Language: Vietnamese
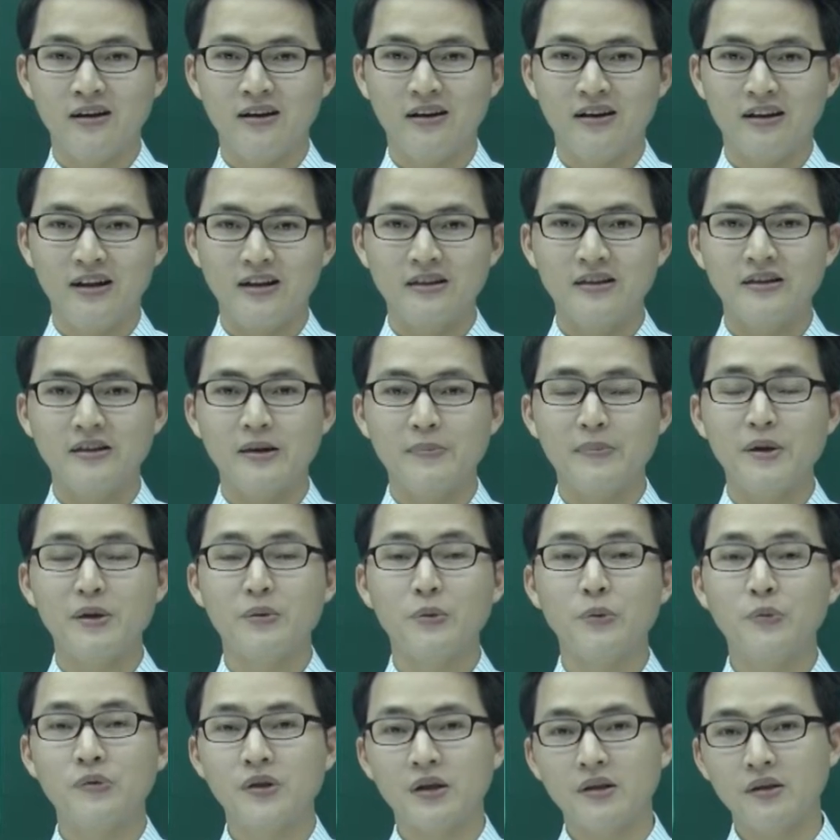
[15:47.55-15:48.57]
Ở đây thì thầy Minh
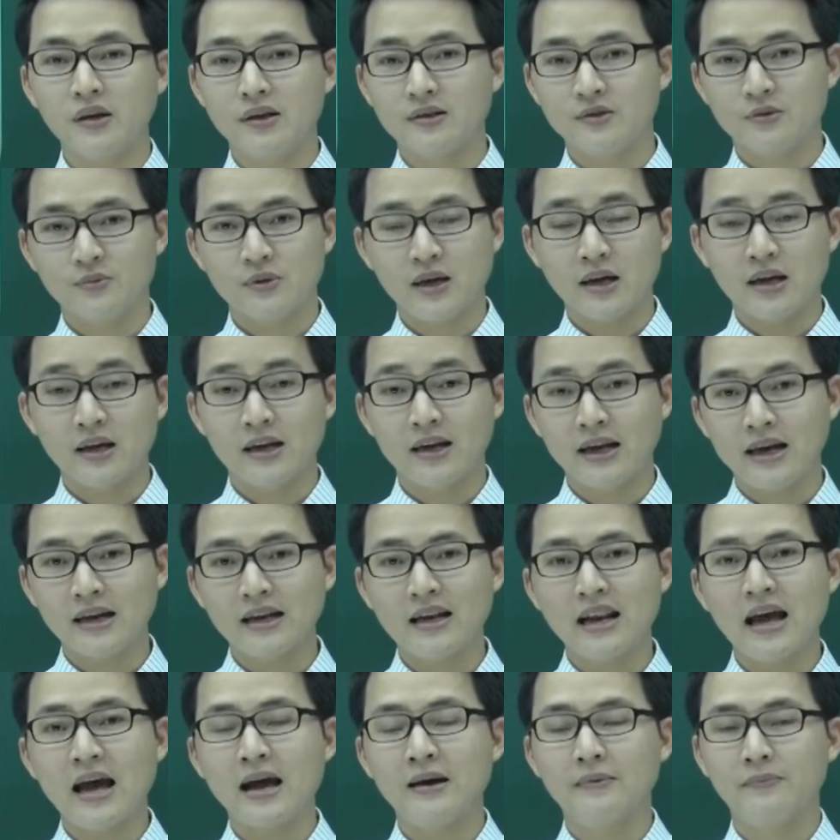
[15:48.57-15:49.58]
cũng sẽ dạy chúng ta cái
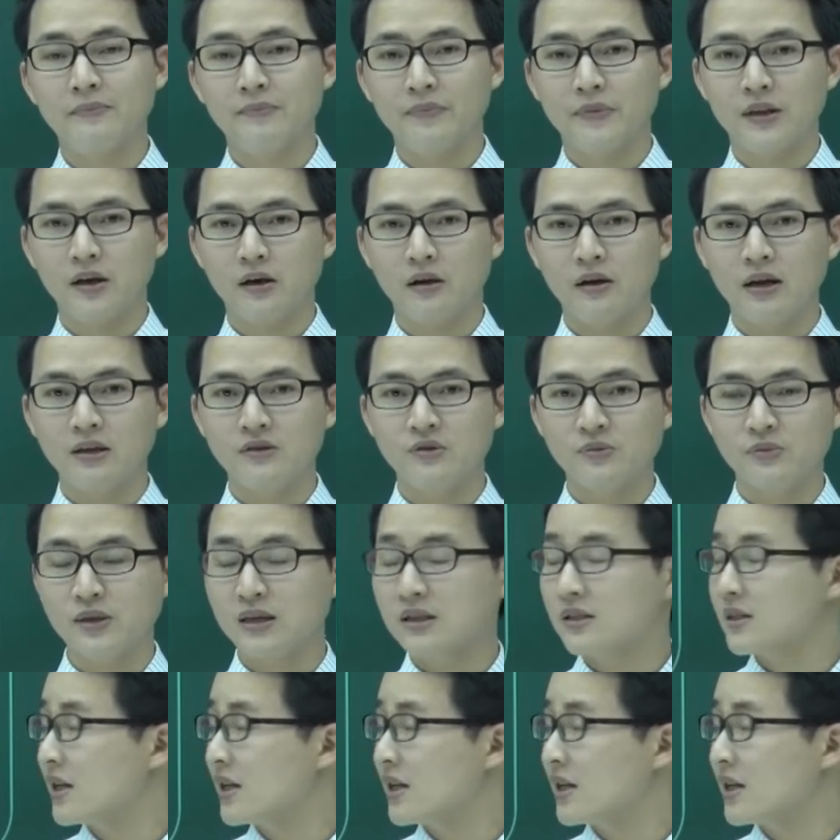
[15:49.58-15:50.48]
cách làm, đó là chúng ta